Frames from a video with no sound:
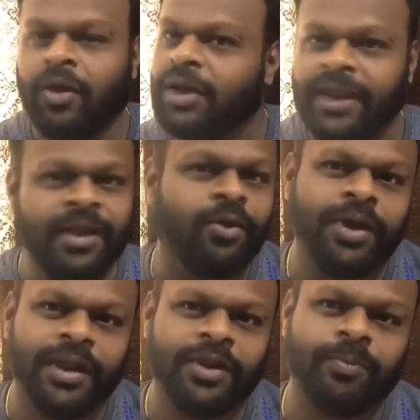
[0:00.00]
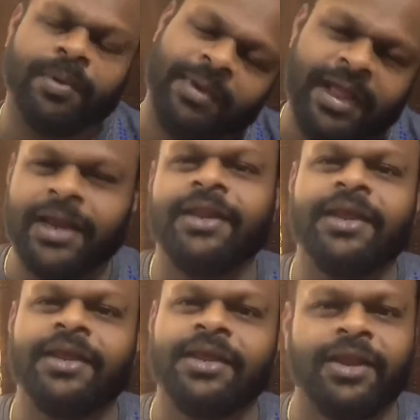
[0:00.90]
और नहीं खोलेंगे तो पब्लिक गाली
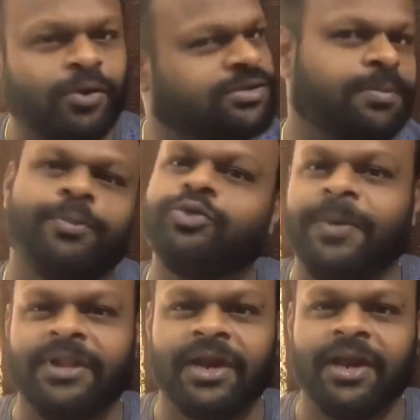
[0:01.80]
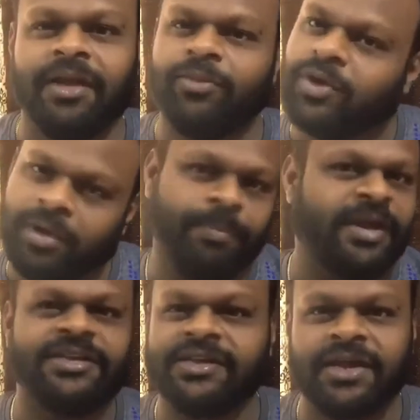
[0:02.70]
देगी कि देखो सब कुछ बंद रखा है हम लोग का
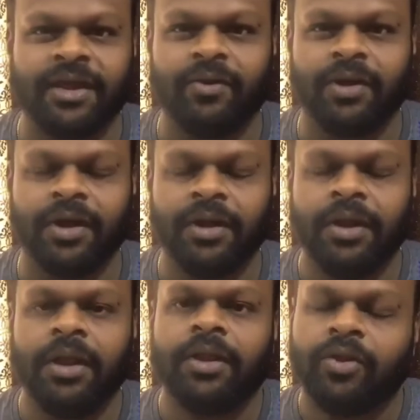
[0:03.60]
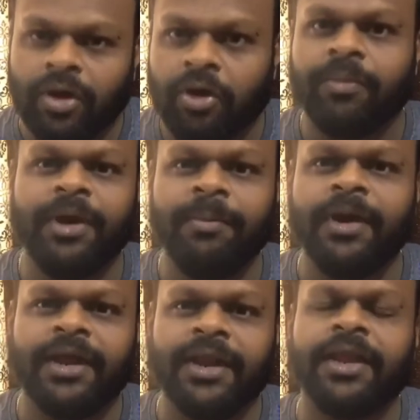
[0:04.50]
पैसे का क्या होगा तो गवर्नमेंट
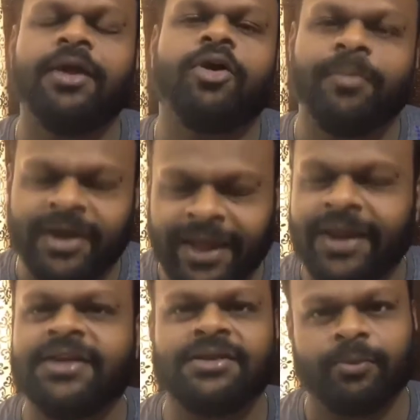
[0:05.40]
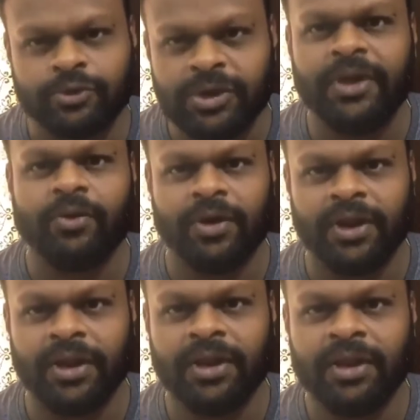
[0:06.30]
भी डरेगी गवर्नमेंट डायरेक्टली सब कुछ नहीं
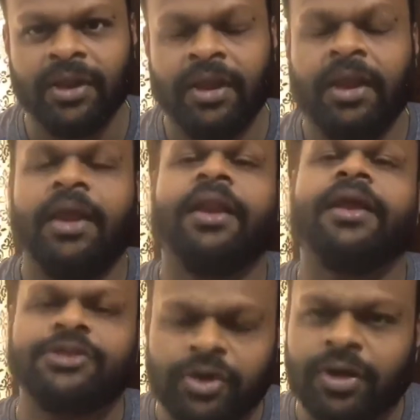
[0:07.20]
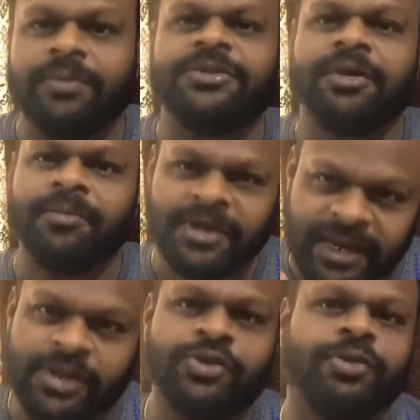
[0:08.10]
खोलेगी लेकिन चलो कम से कम
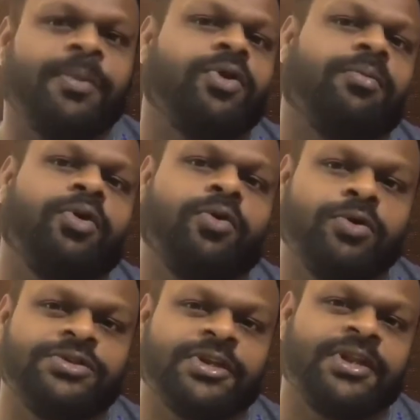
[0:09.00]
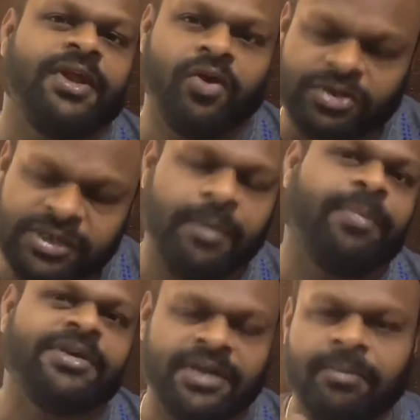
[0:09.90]
ग्रीन जोन में तो हम लोग खोल सकते हैं और स्टेप
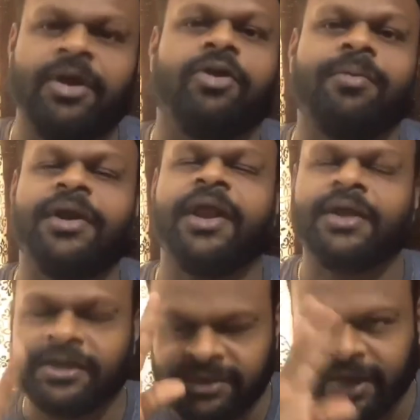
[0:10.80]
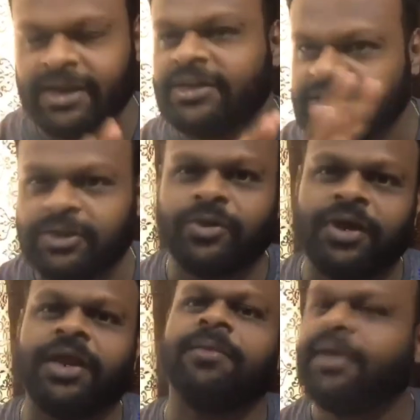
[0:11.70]
बाय स्टेप गवर्नमेंट का एटलीस्ट अटेंशन तो
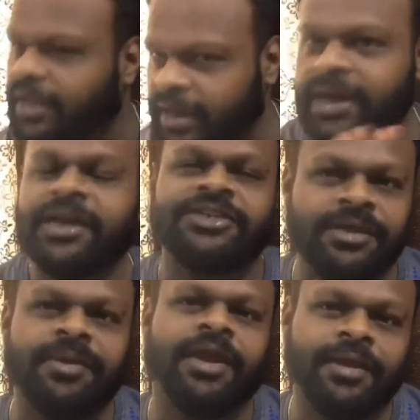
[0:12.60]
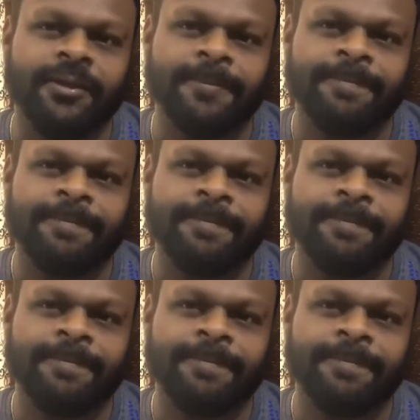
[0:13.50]
रहे कि भाई ये इंडस्ट्री भी है